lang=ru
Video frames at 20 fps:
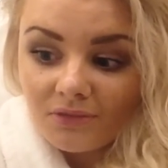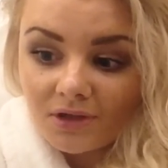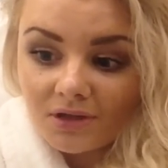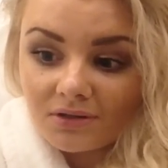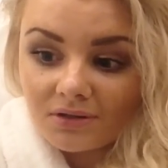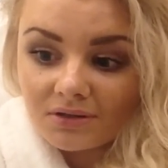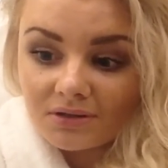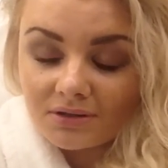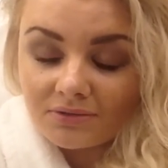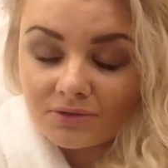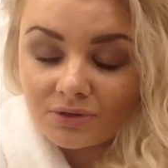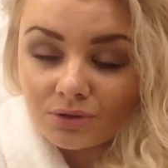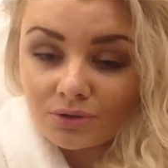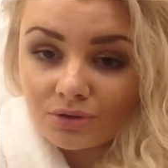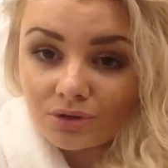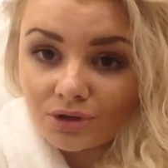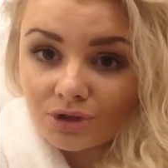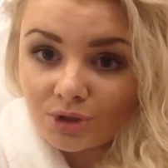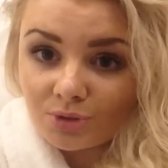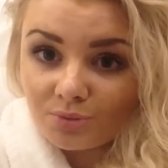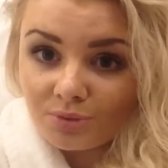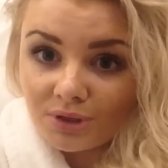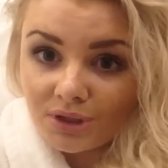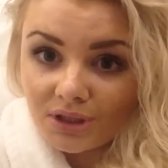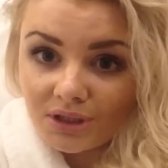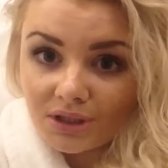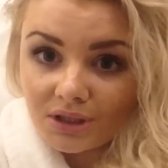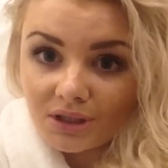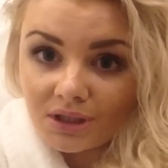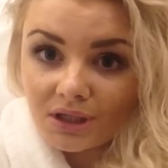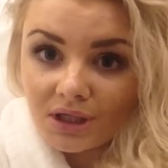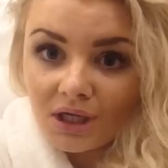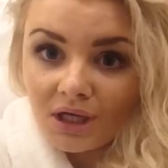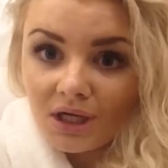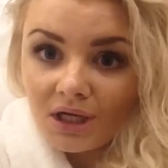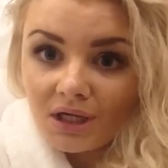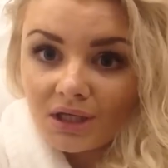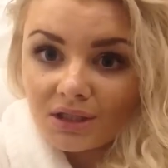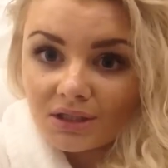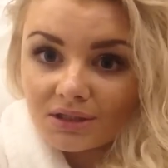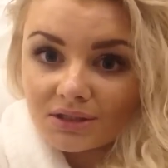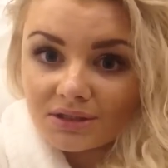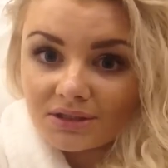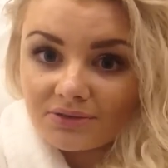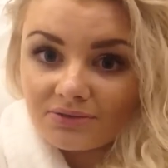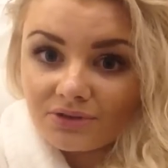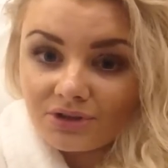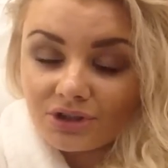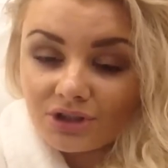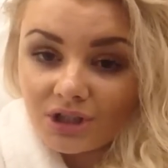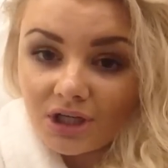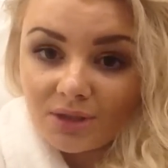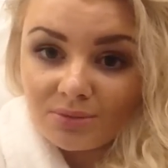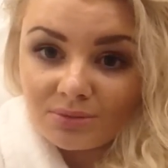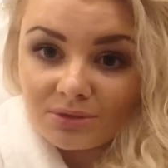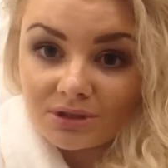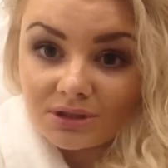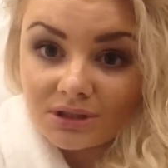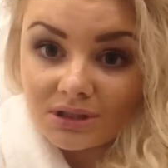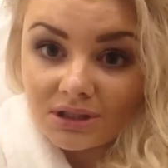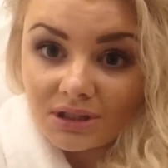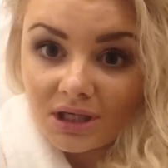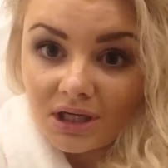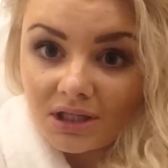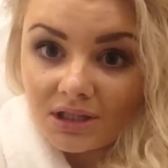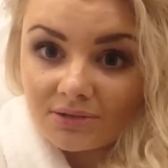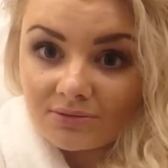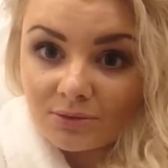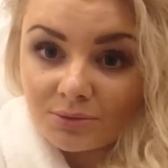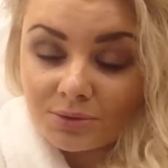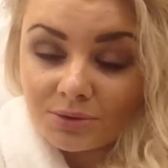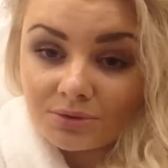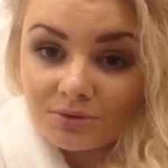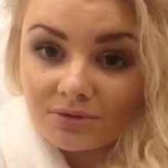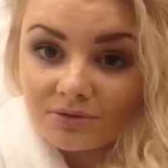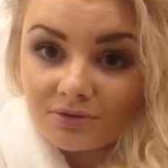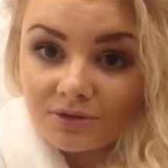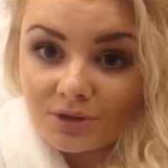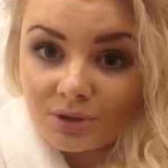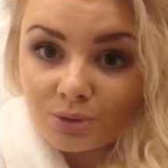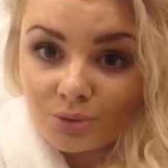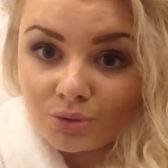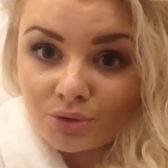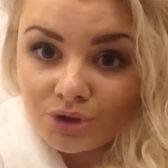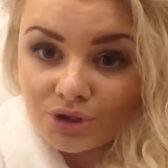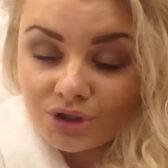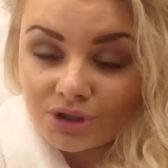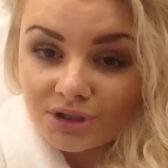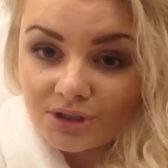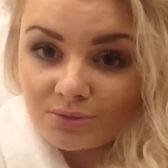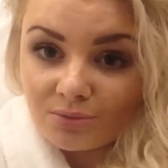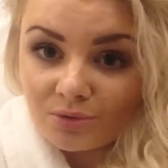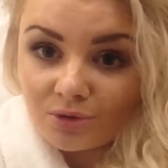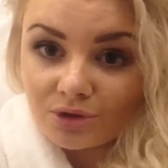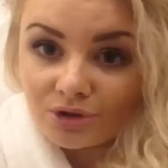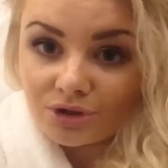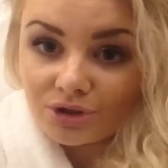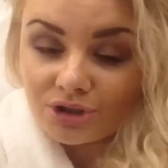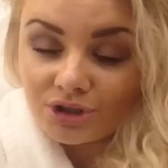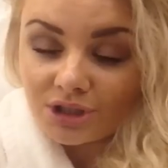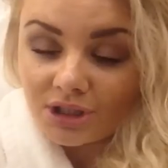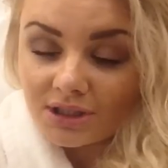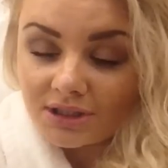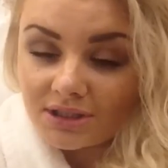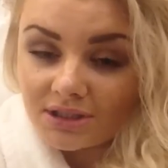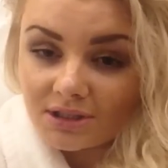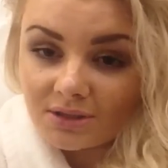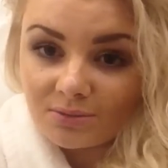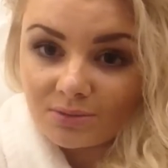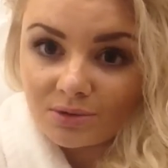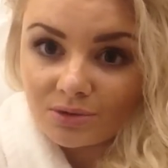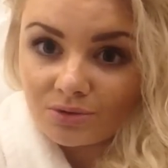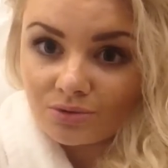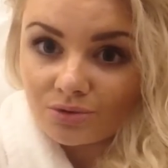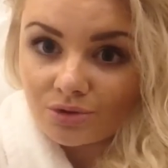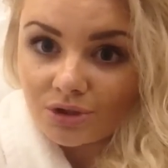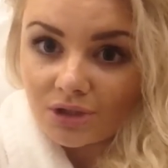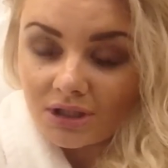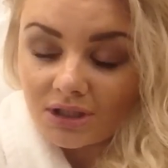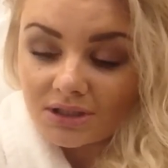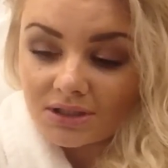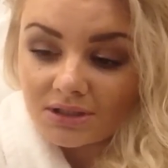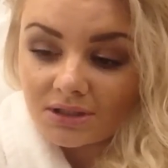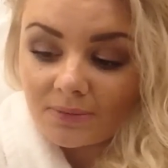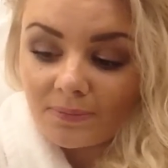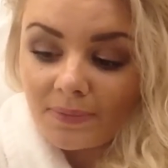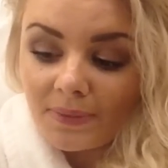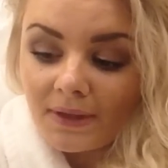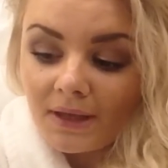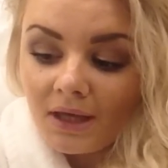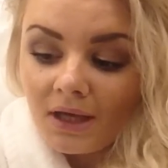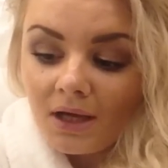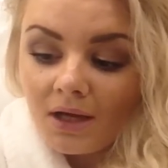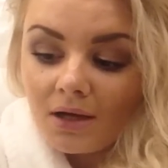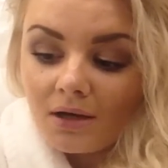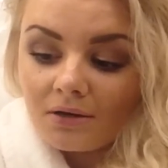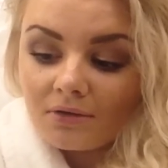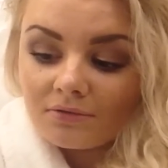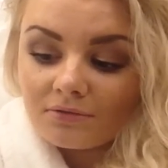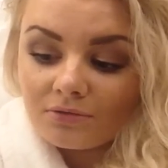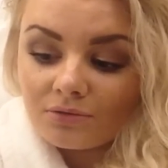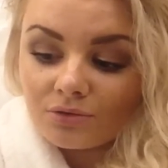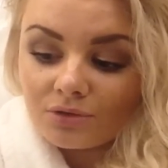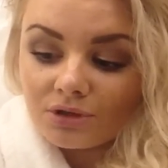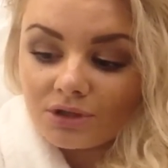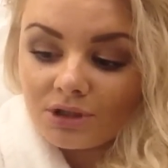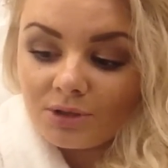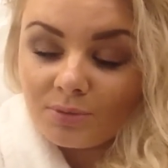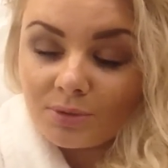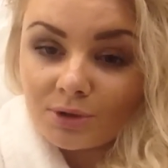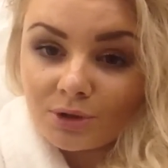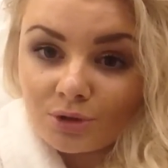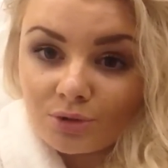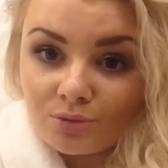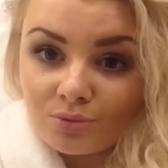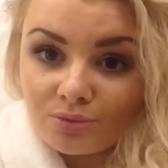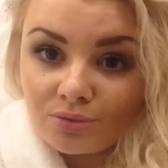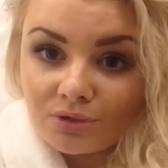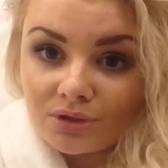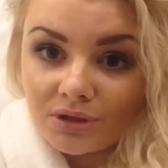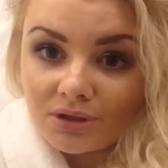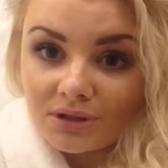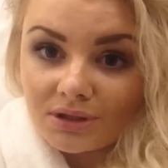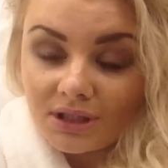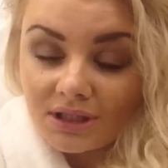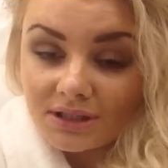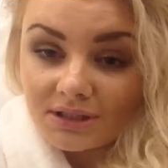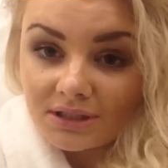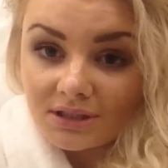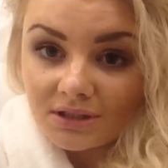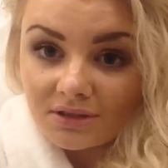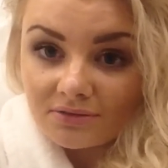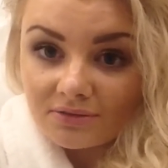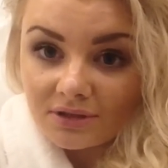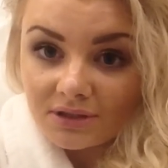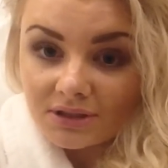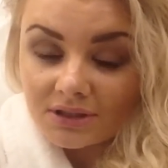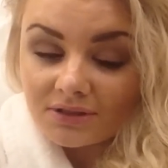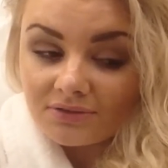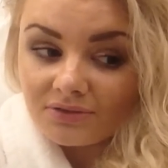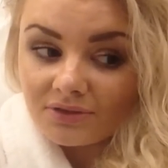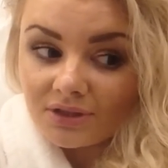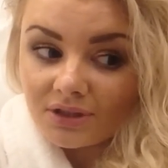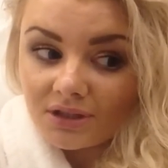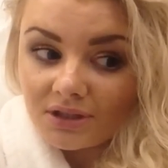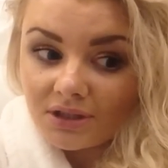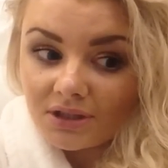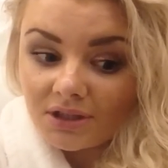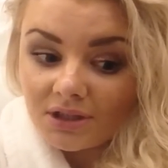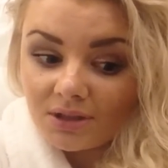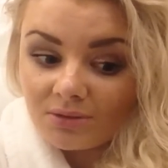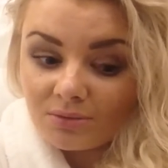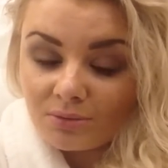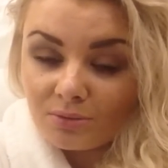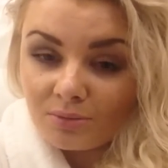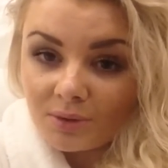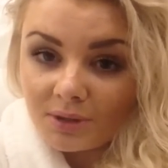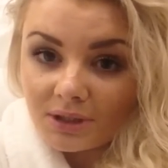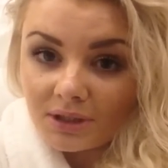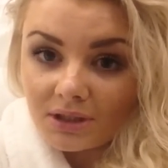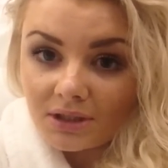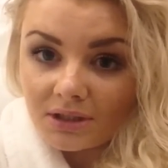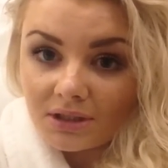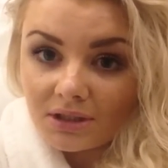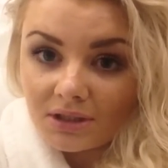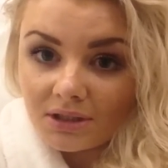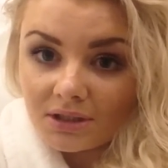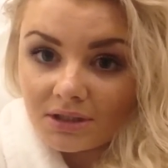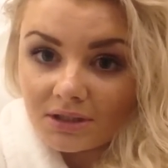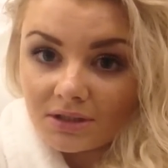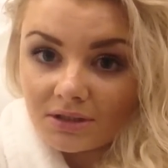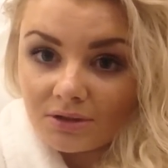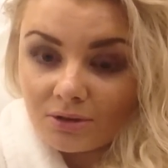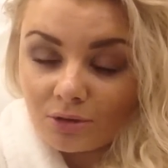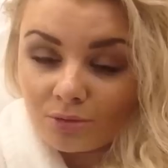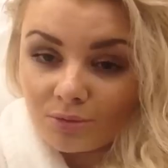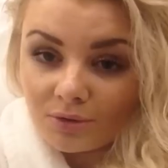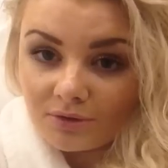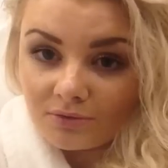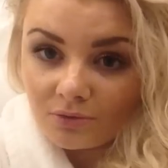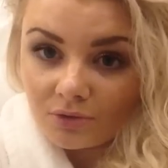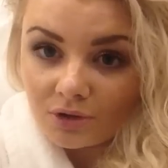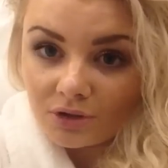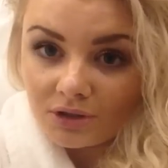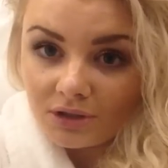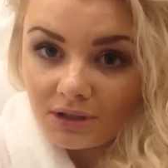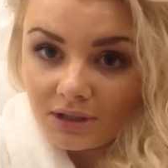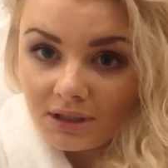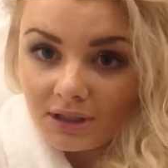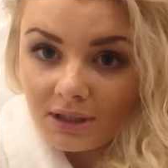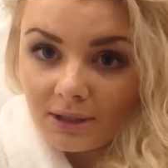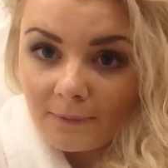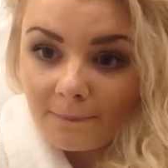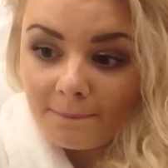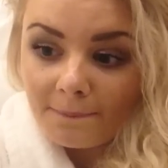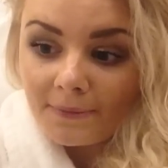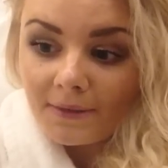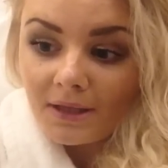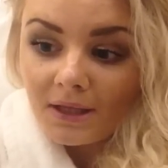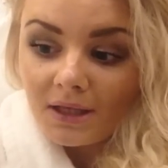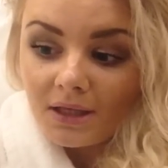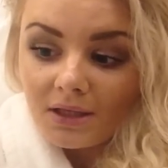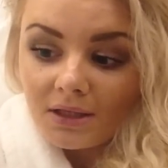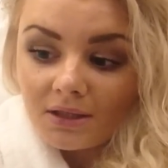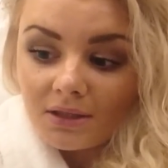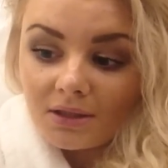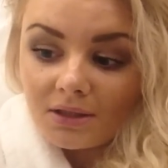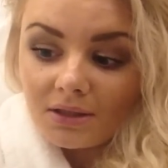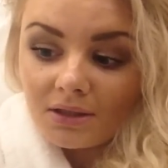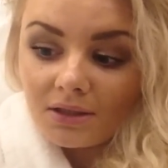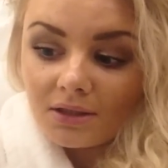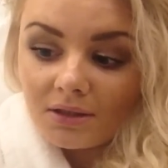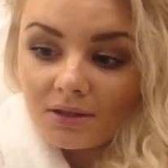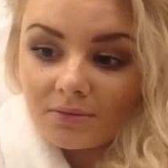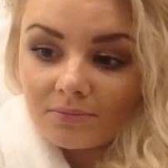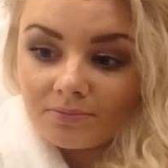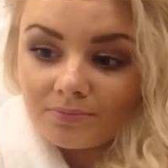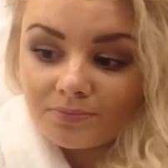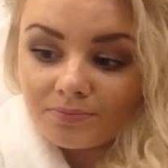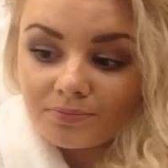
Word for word: а, на высоких шпильках, а, с вещами стояла, в общем-то, в этой очереди больше часа, это было ужасно. Вот. И потом э, я села в трансфер, и мы поехали до моего отеля. И